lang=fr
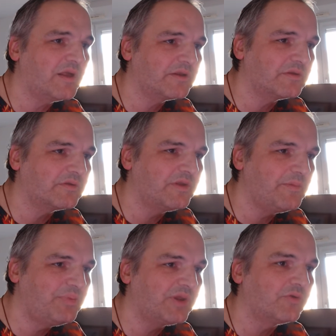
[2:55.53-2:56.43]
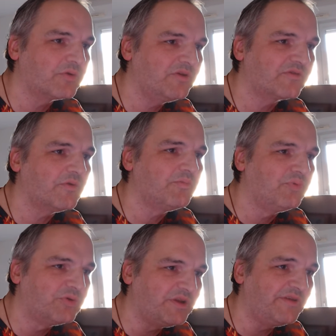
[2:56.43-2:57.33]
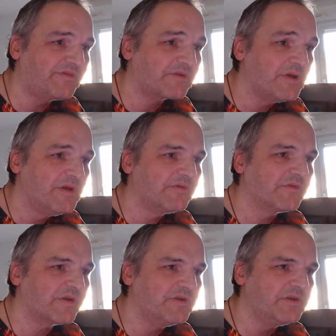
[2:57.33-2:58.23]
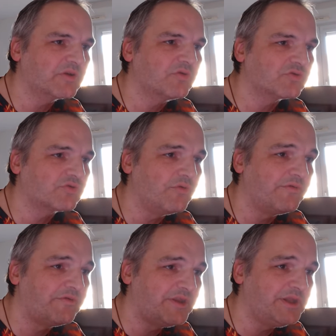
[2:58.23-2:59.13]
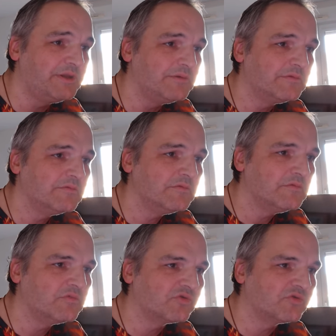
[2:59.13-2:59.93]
d'épicuriste bouddhiste, c'est-à-dire que je vis, je